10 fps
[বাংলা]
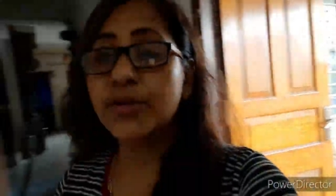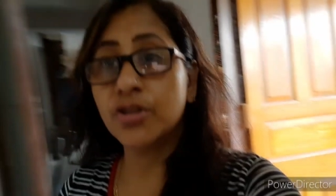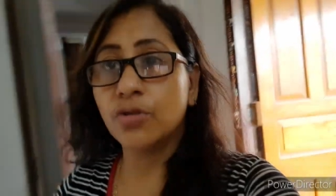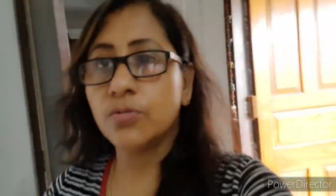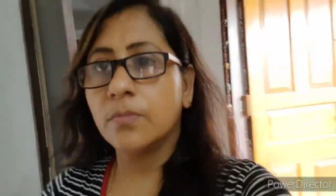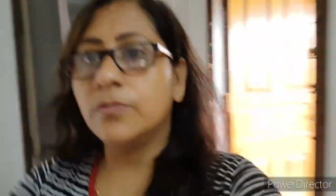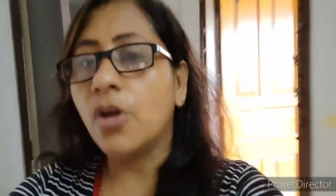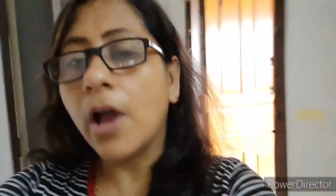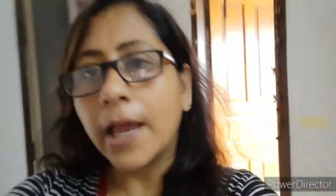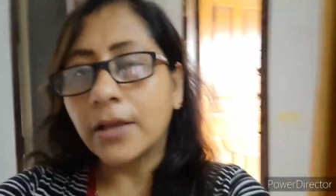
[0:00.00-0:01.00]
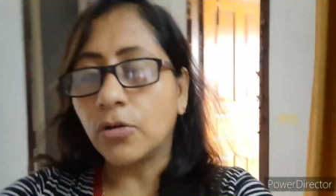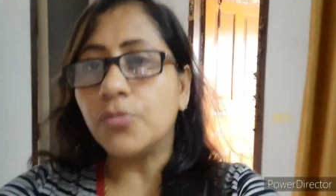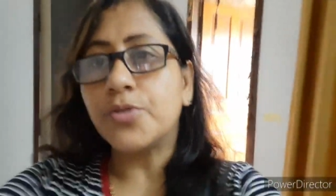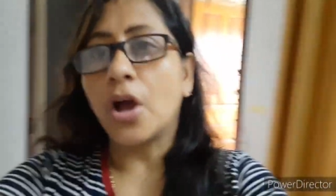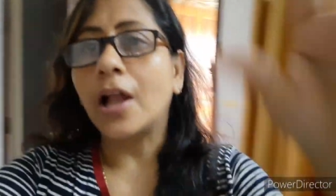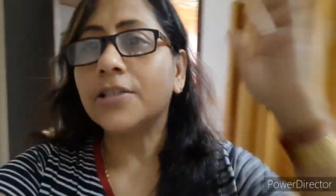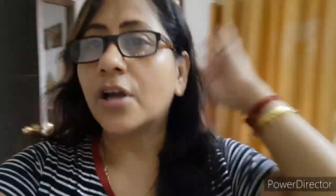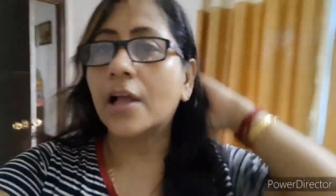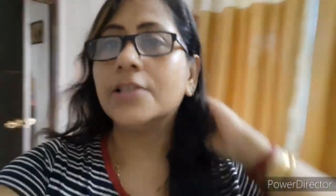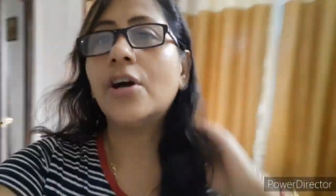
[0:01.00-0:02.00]
বুঝছো তো নয় খুব সকাল
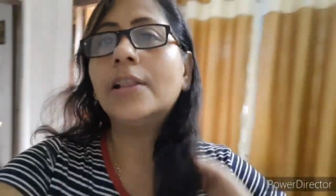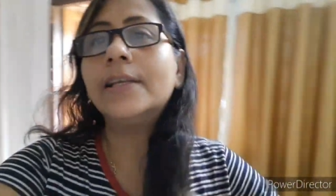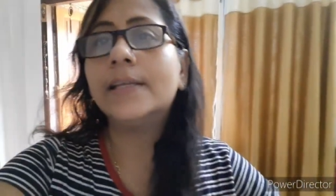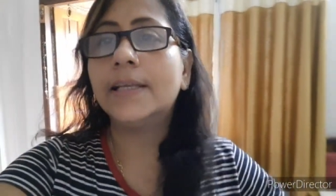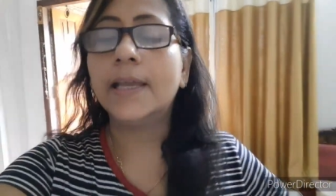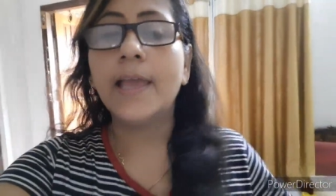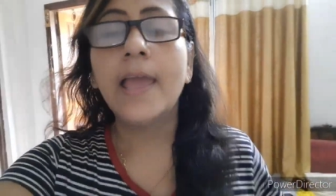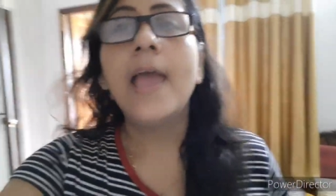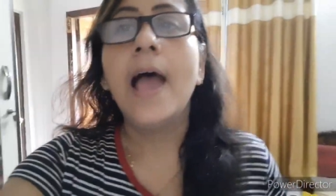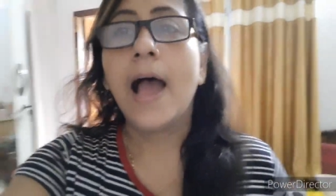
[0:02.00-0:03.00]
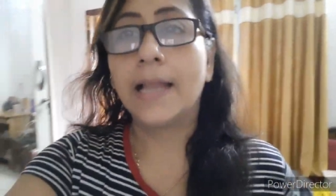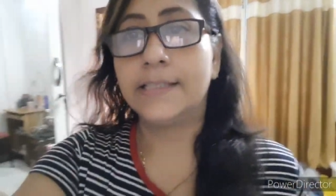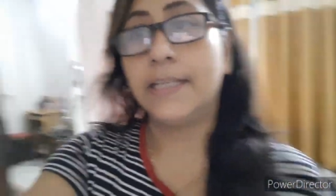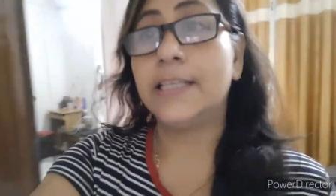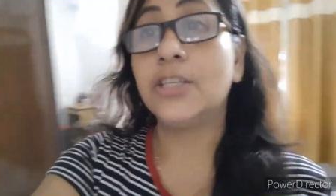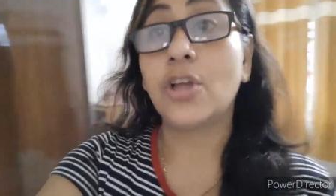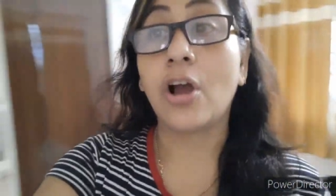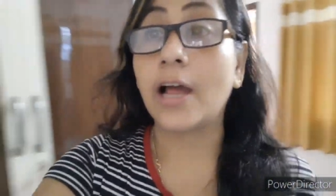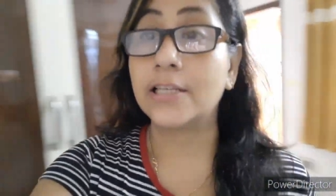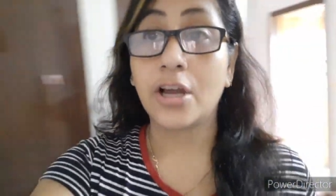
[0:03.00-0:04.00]
সকাল জল দিয়ে দিই আর যেদিন
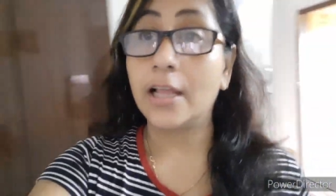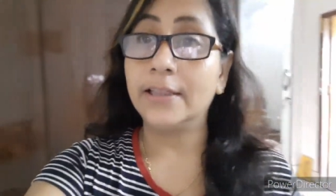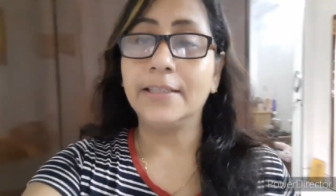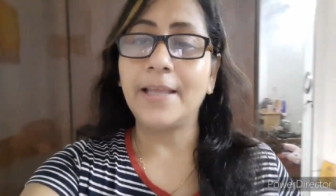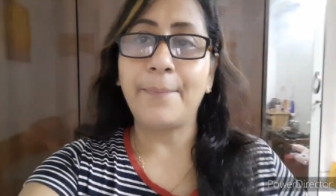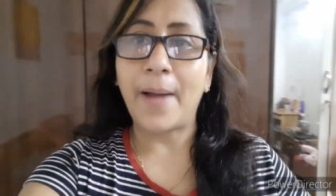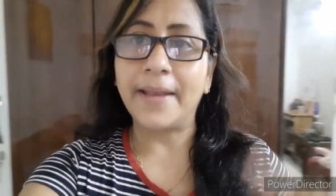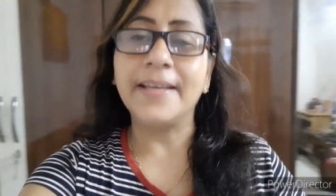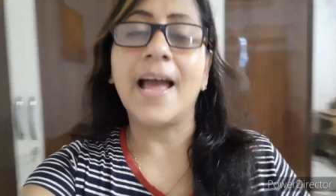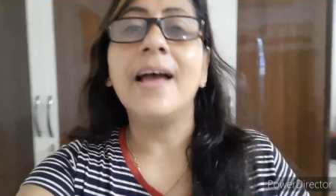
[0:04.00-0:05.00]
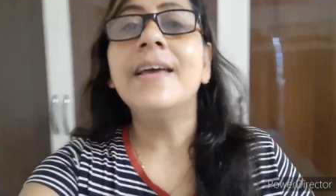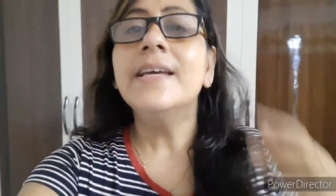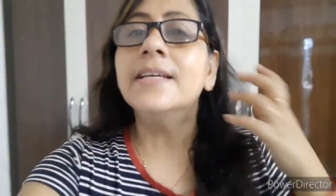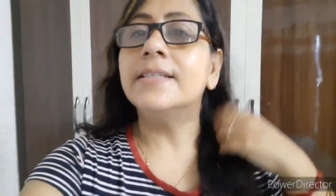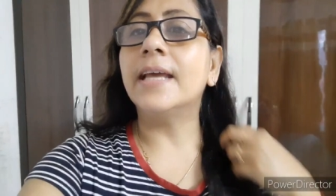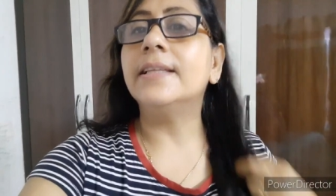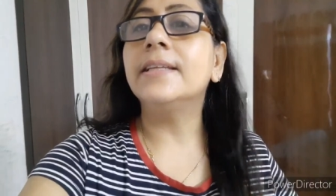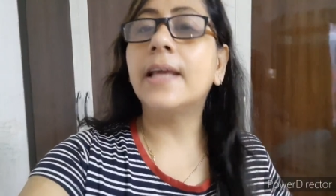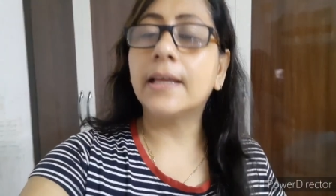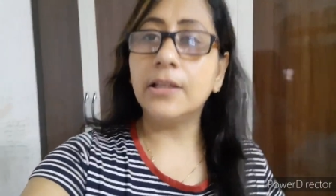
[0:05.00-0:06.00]
সকাল সকাল দিতে পারি না
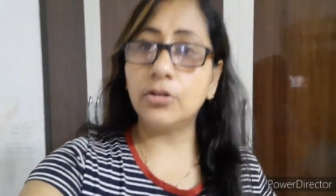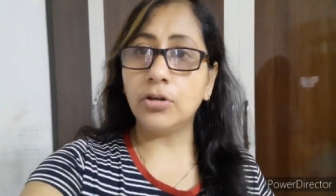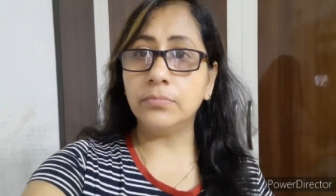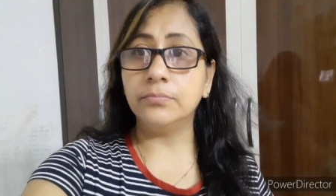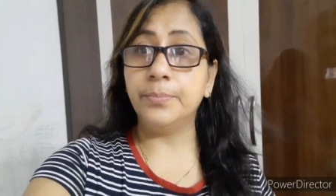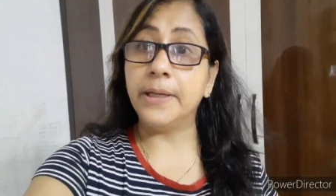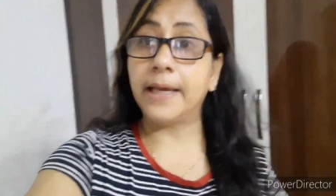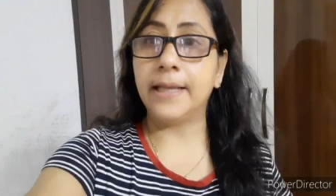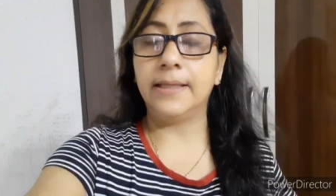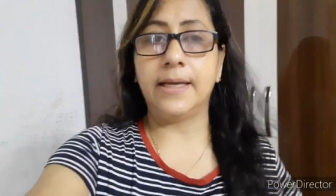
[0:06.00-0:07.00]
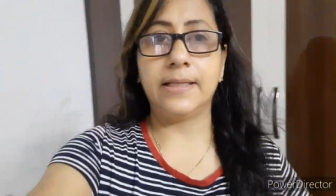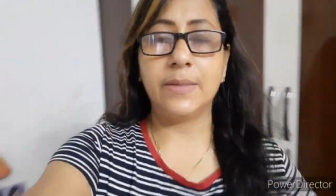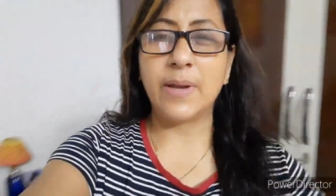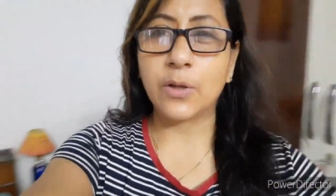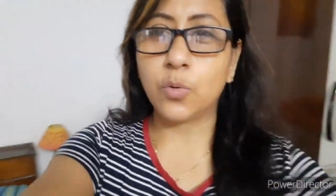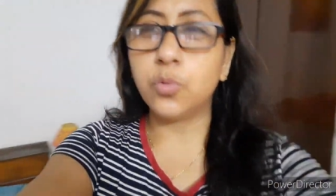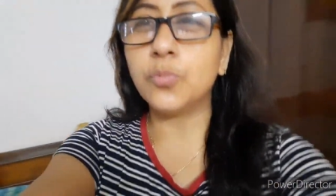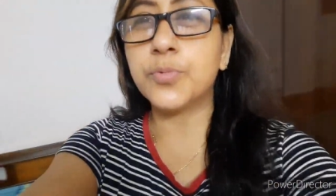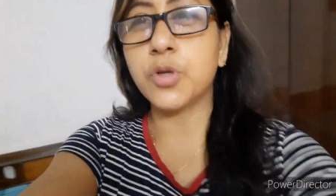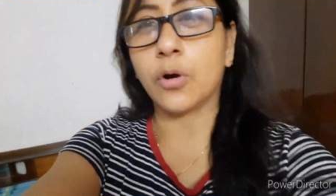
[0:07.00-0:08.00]
সেদিনকে কিন্তু বিকেলের দিকে দিই মানে
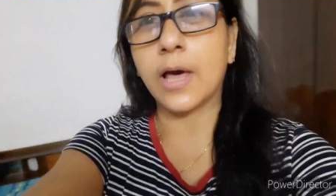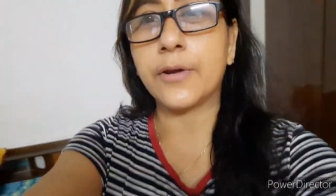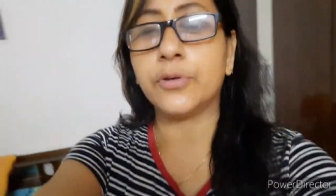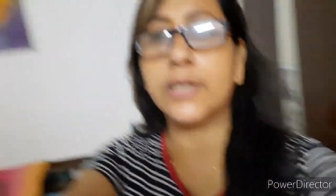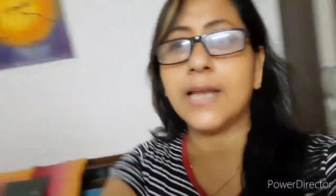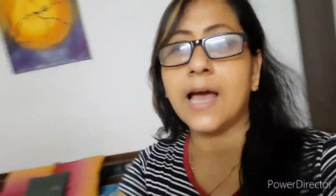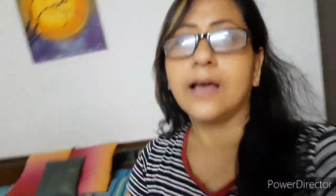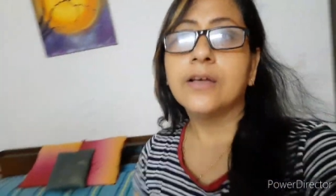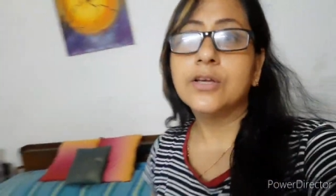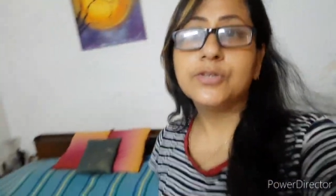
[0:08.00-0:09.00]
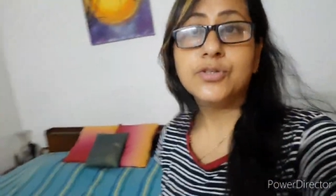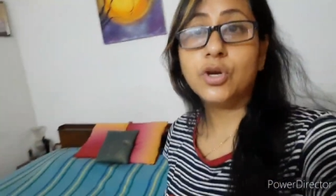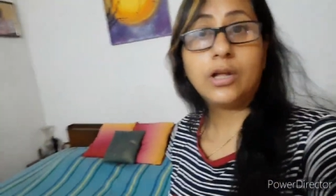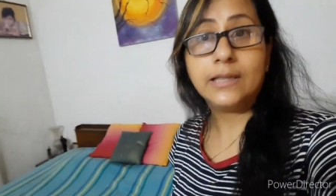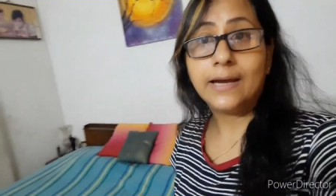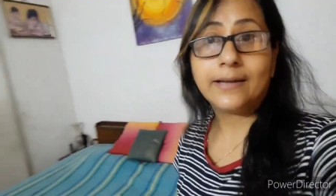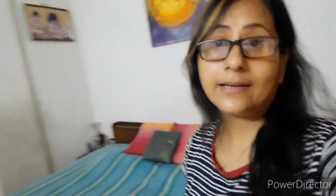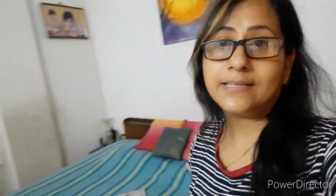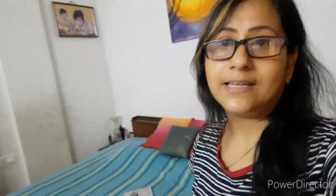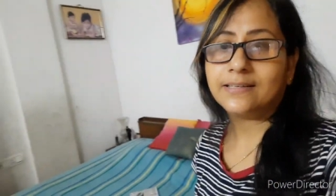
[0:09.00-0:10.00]
খুব চড়া রোদে না জল দেওয়াটা
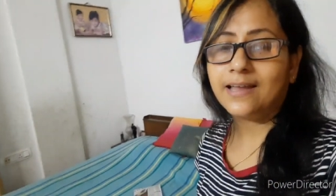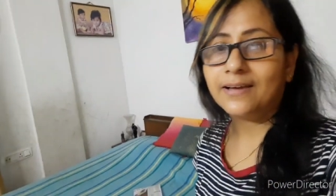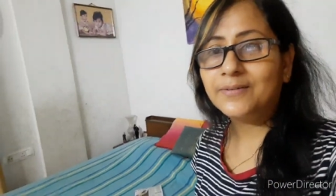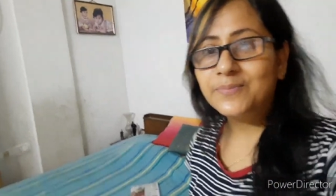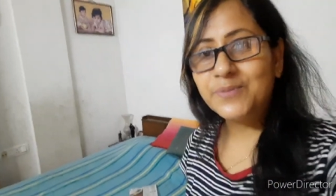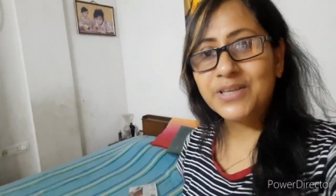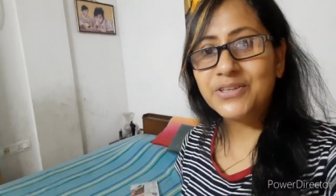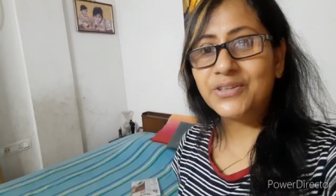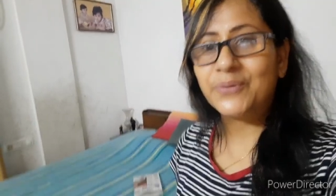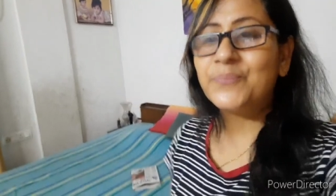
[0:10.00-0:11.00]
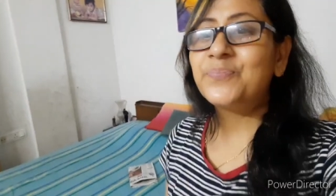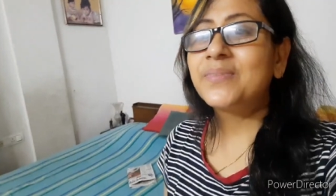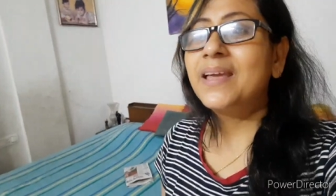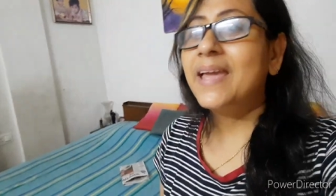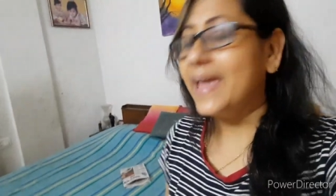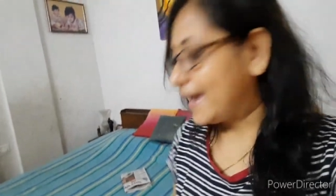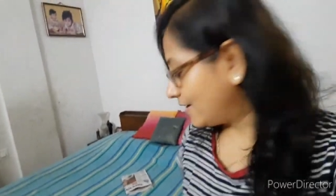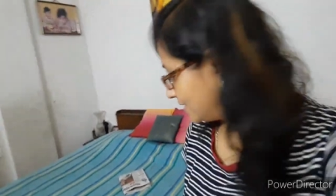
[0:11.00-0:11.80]
ঠিক না বুঝেছো তো এই